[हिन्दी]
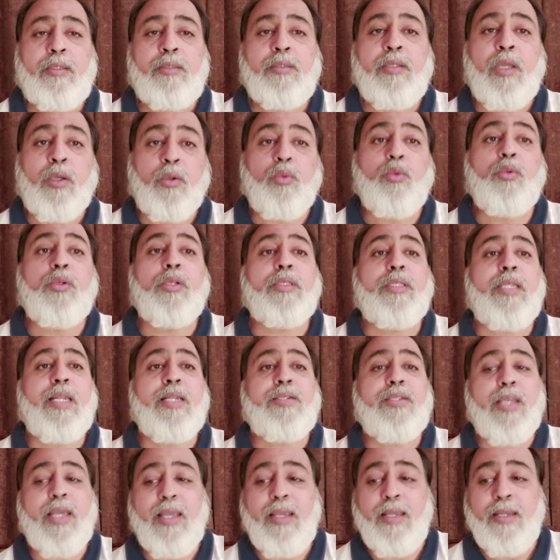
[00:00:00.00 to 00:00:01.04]
दरुन दिल
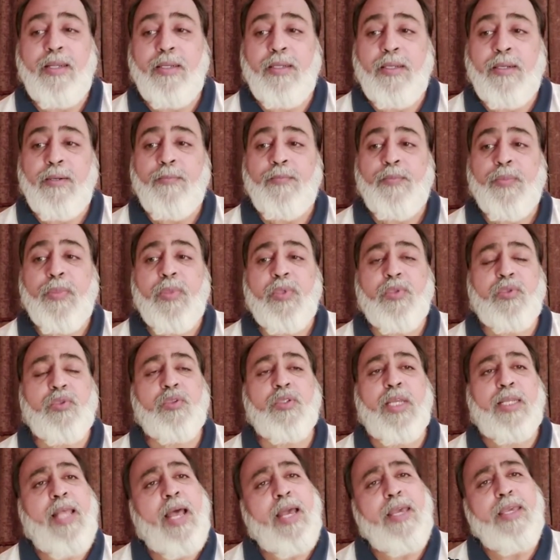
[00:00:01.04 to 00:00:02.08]
से
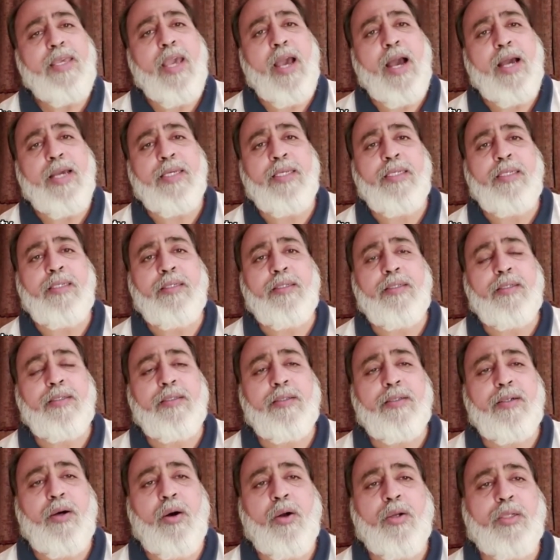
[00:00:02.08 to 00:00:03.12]
सदा ही आई
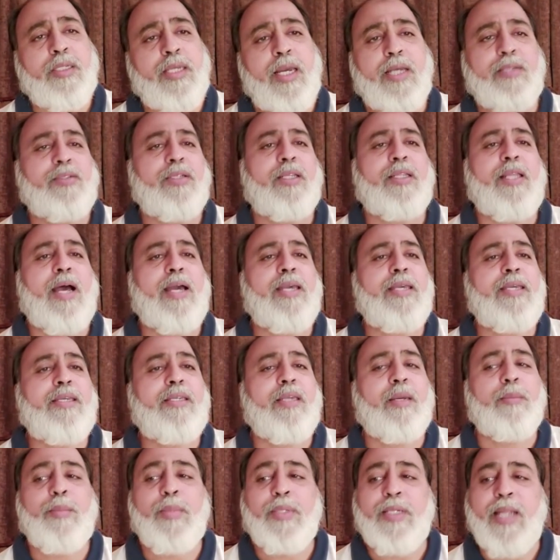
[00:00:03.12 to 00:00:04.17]
और क्या सदाई
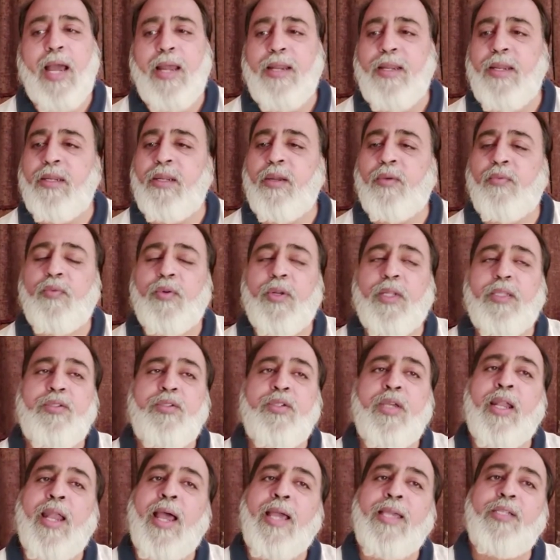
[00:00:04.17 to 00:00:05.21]
के मिटाने नफरत
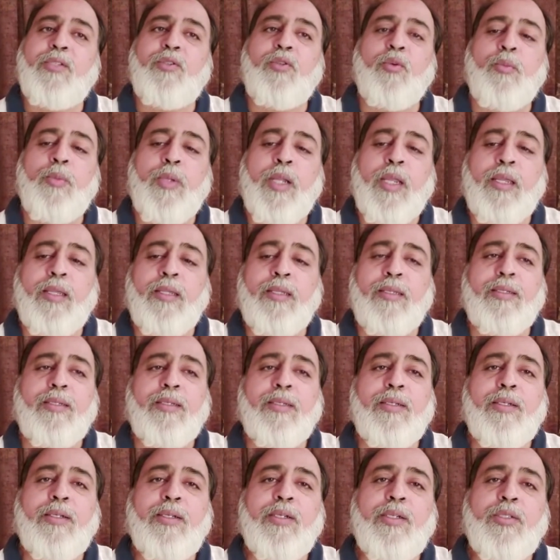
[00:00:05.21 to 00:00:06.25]
जलाई तुमने
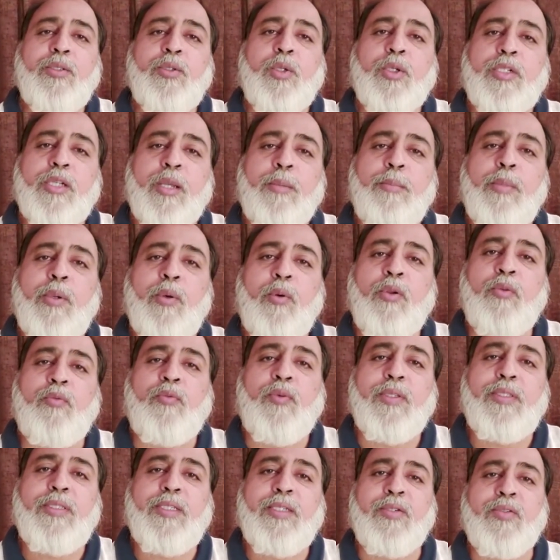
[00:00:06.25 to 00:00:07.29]
जो शम
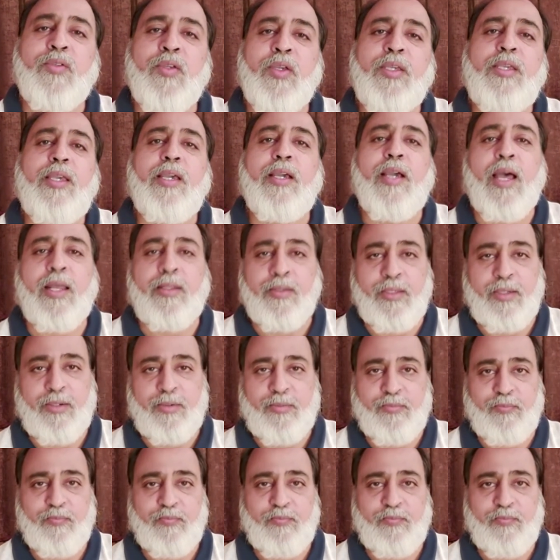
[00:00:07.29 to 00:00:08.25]
उल्फत किसी की खातिर